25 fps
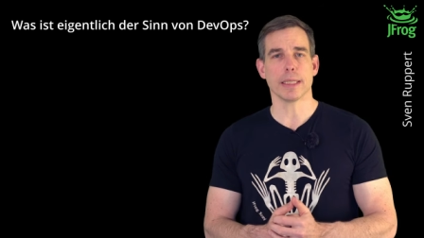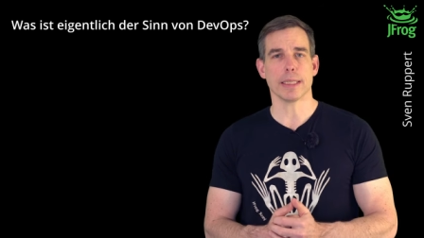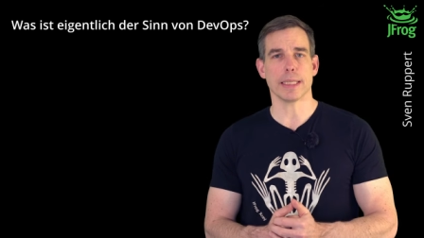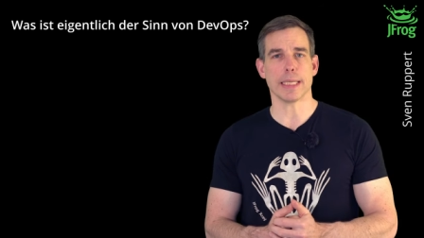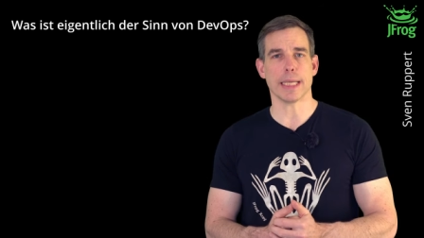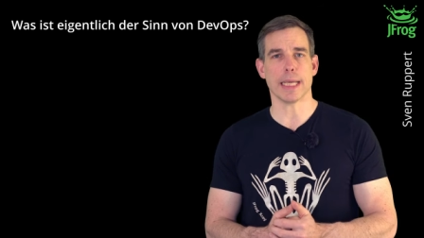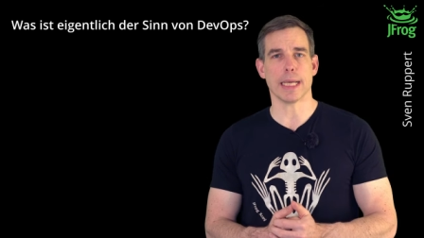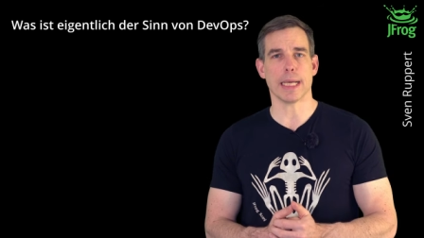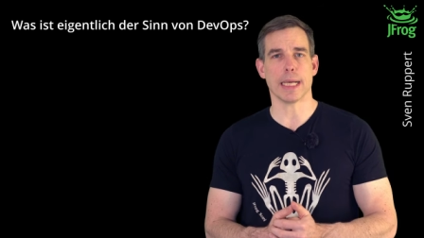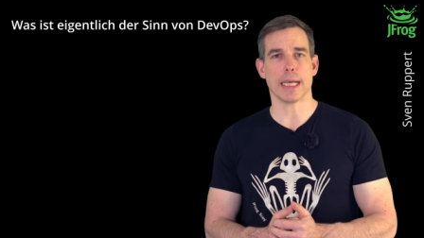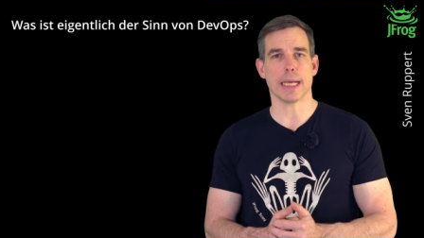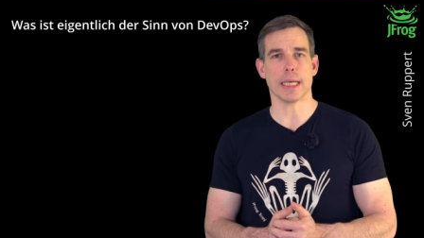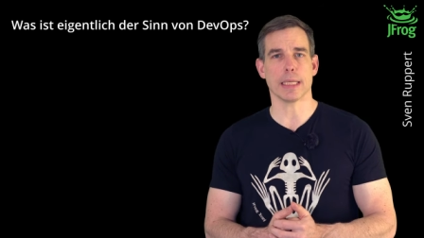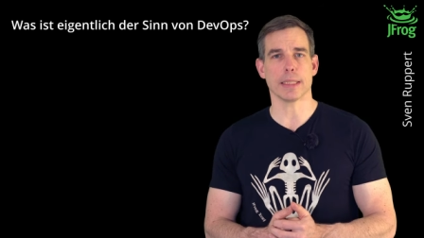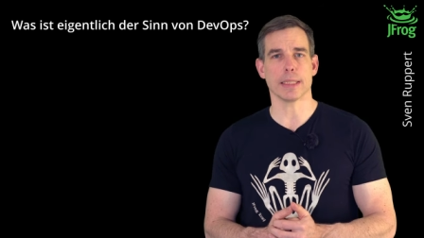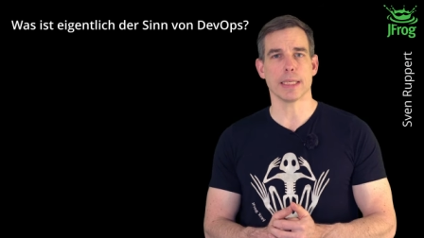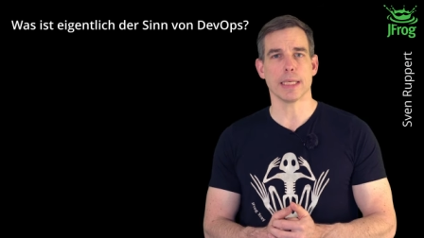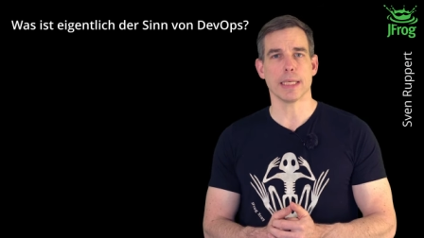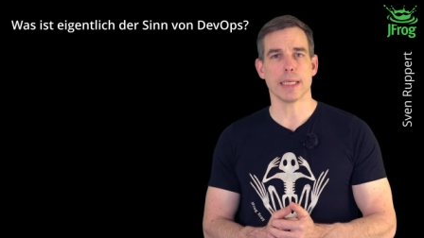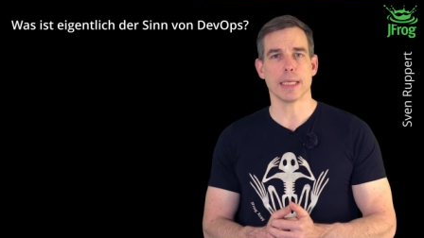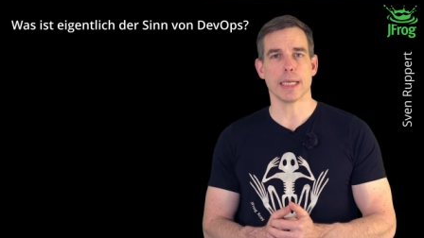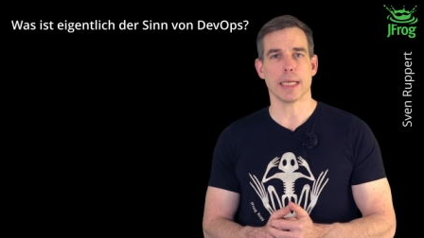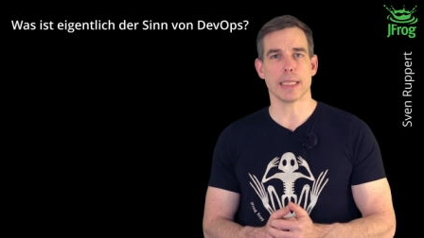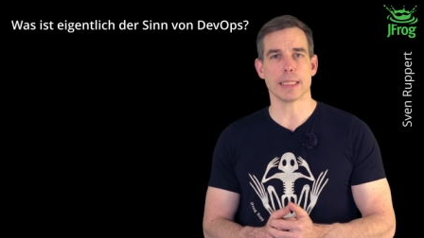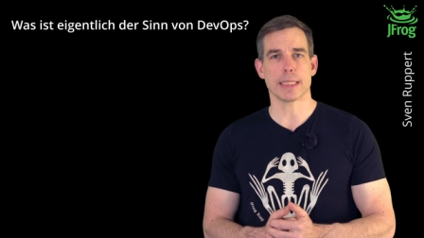derart,
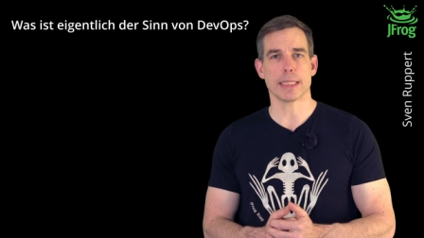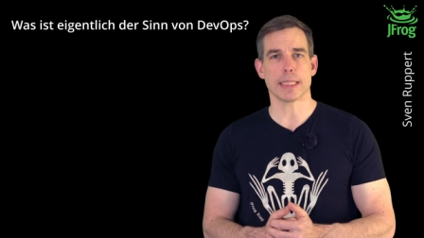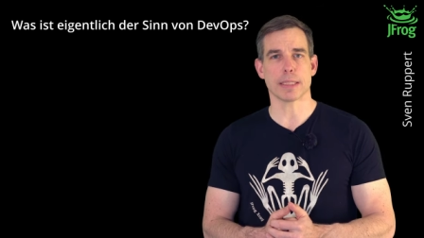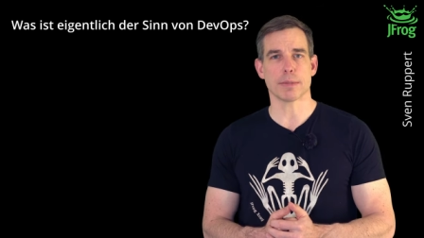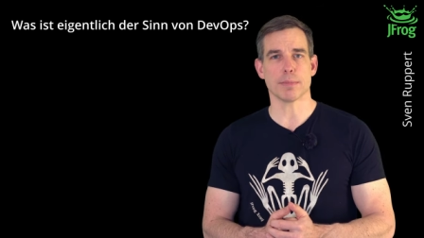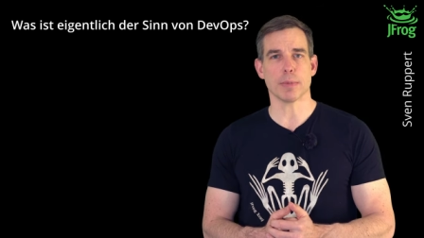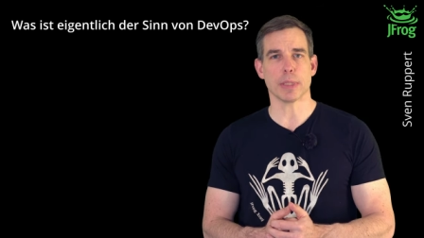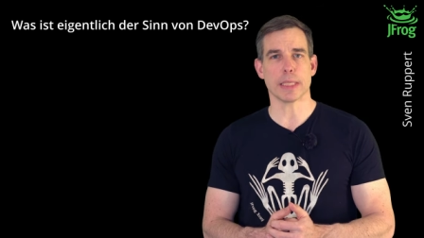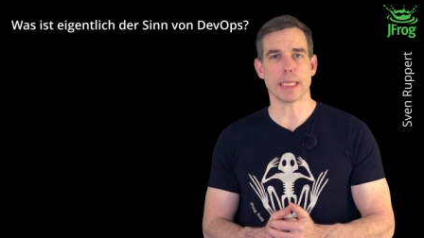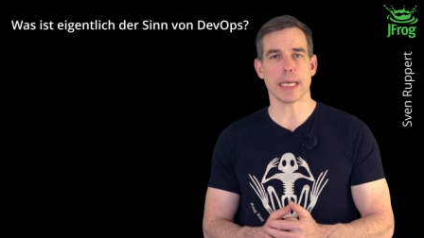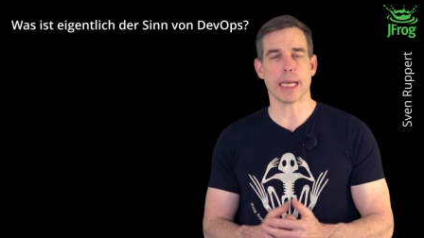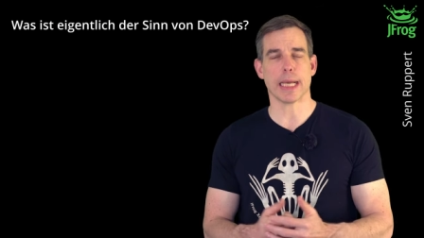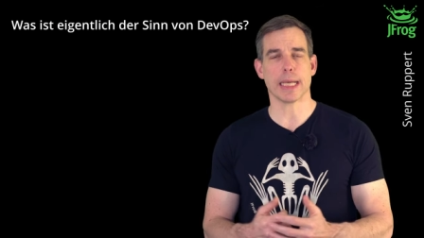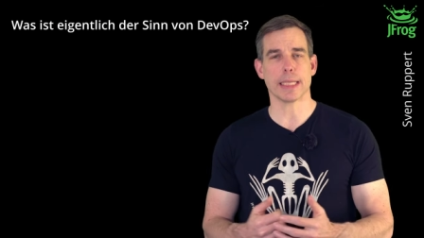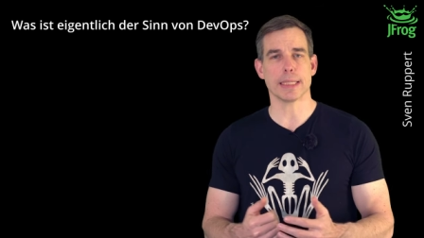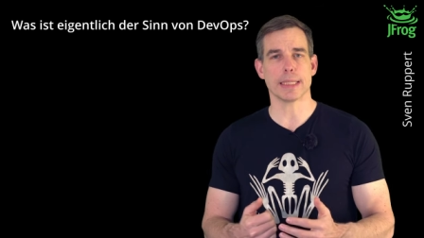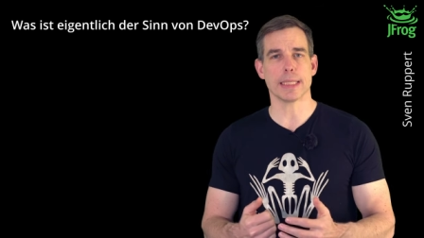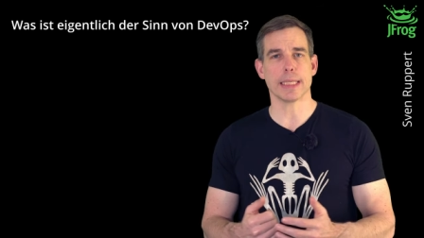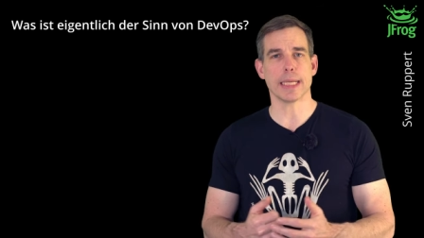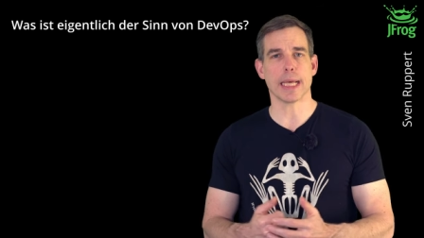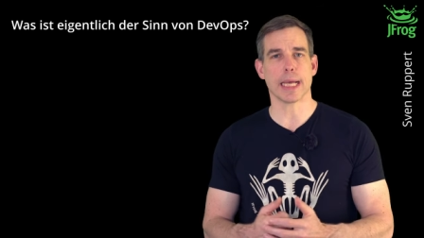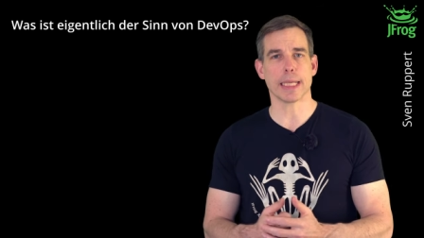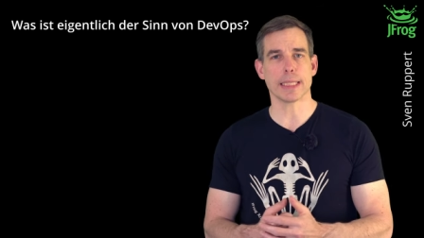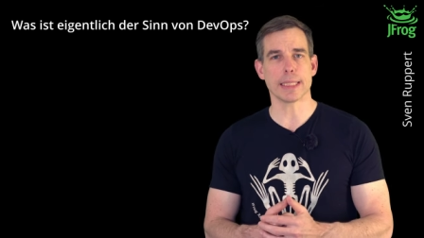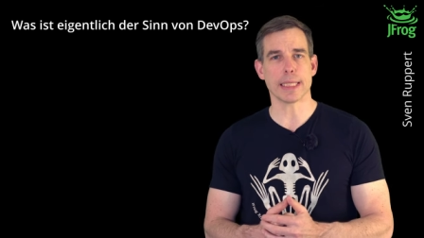als dass man da Hand
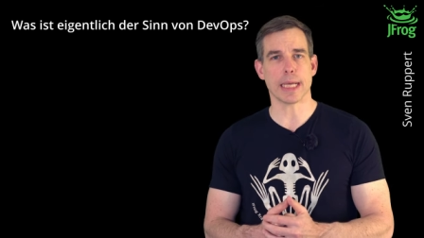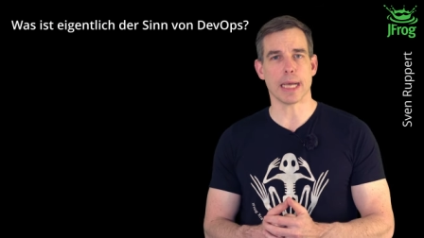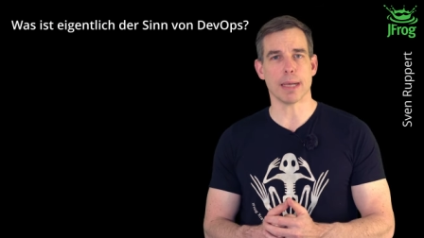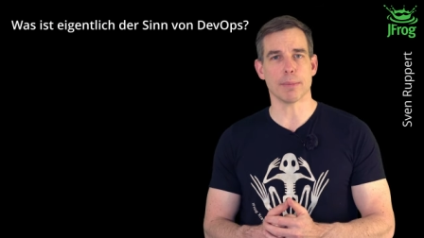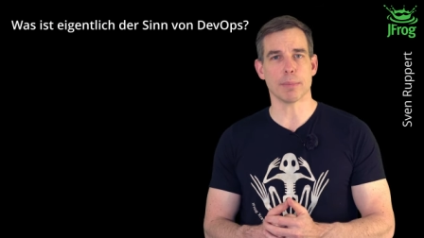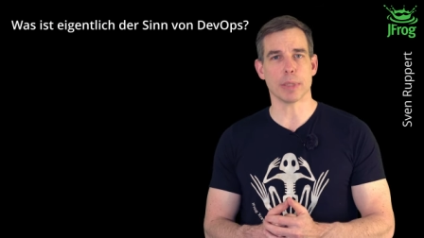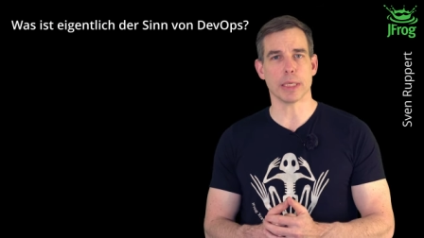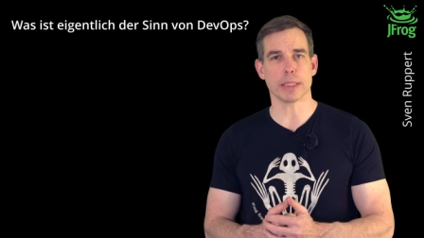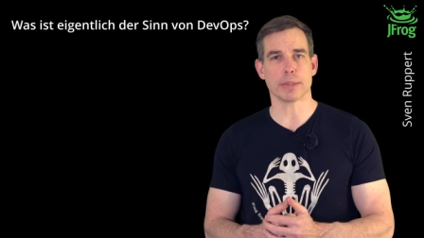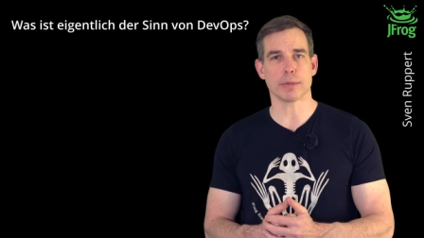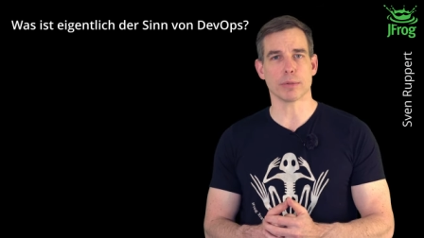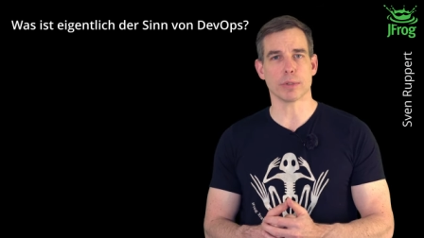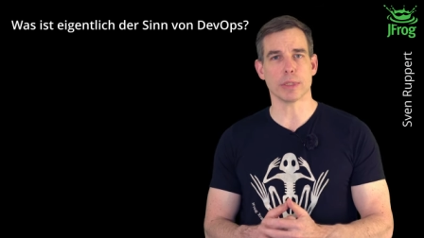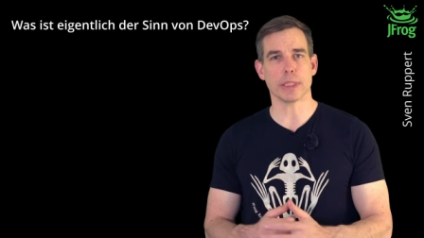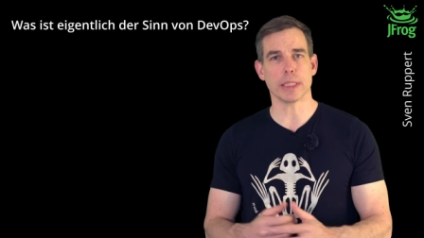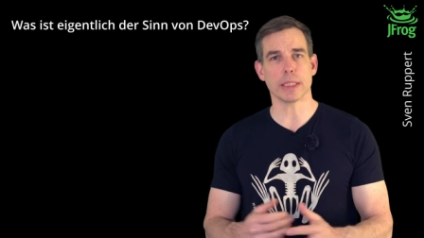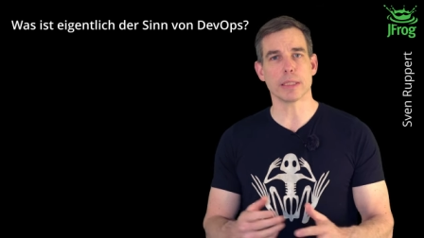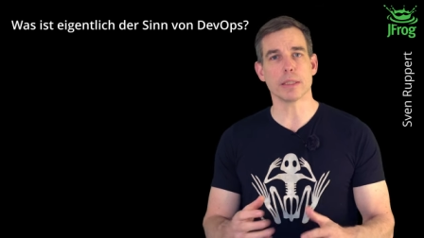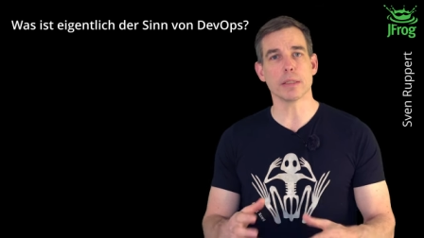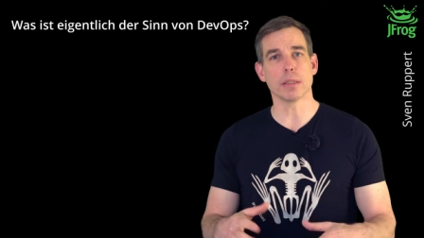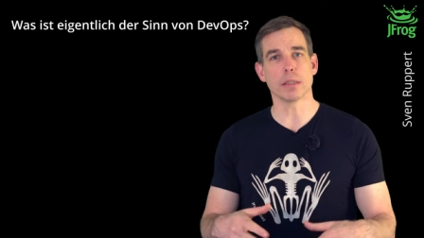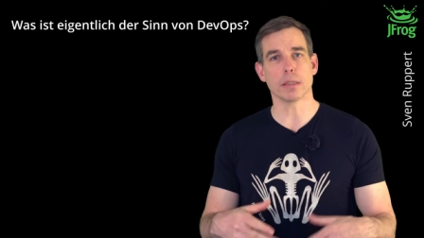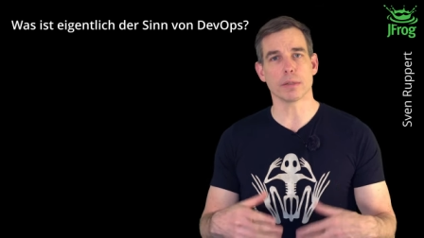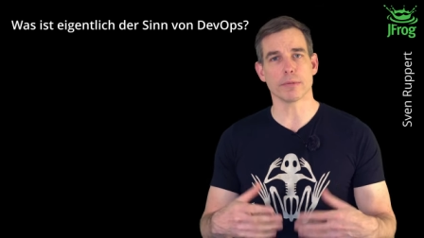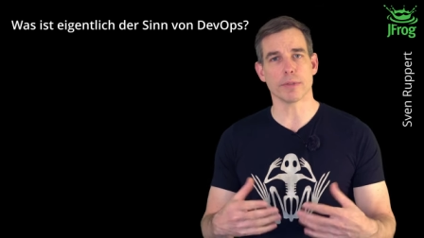in Hand arbeitet,
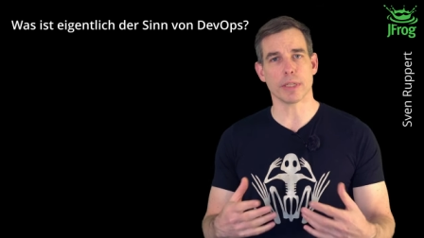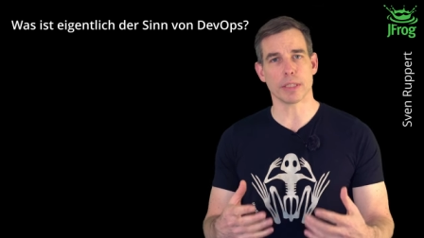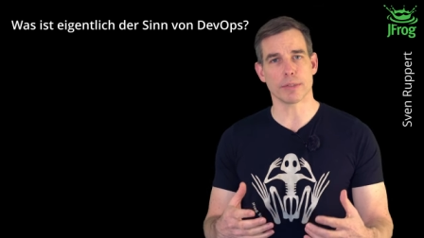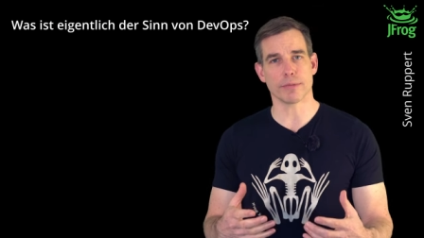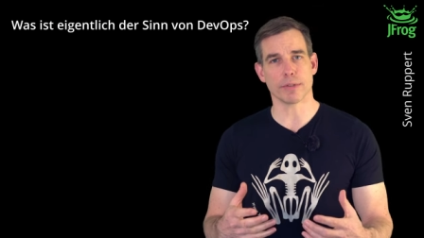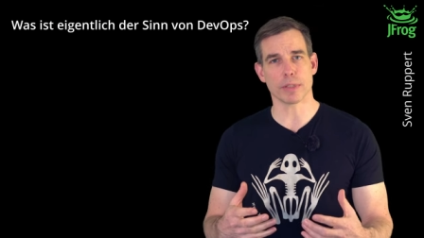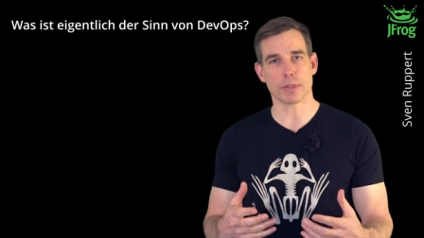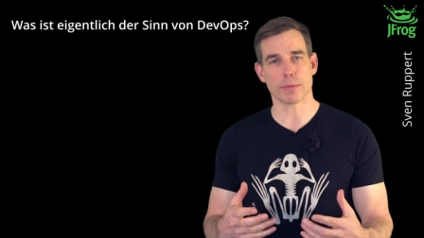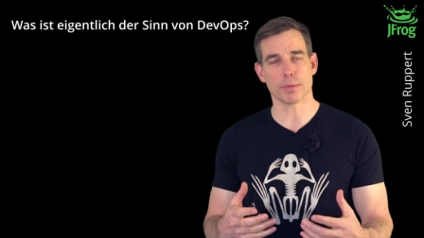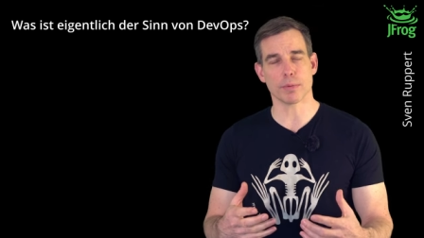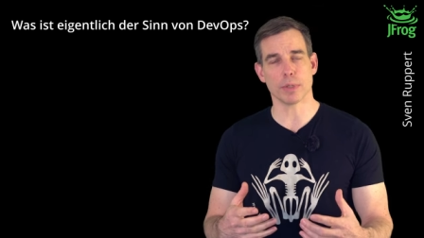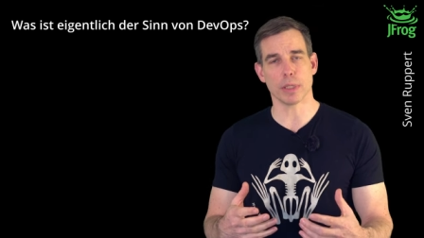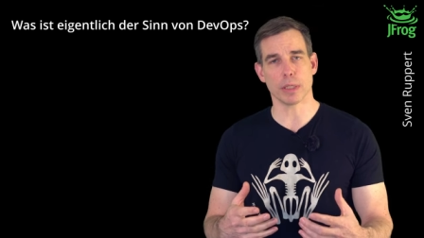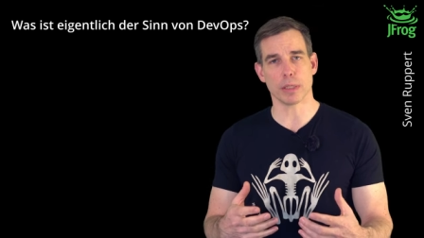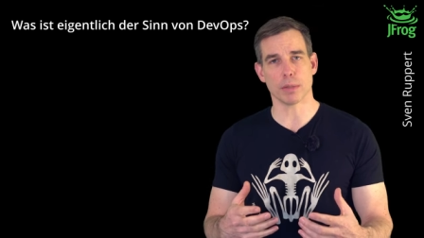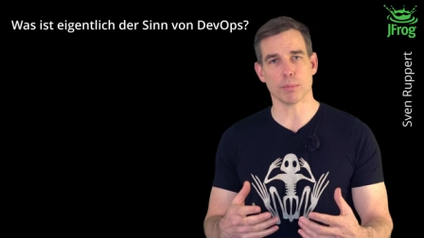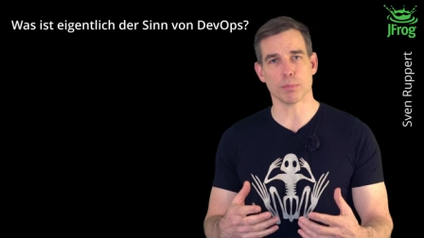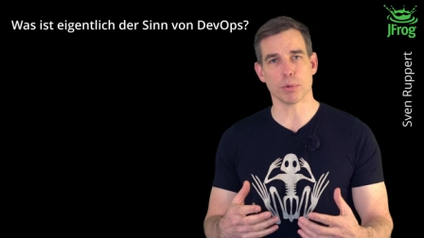nicht irgendetwas äh,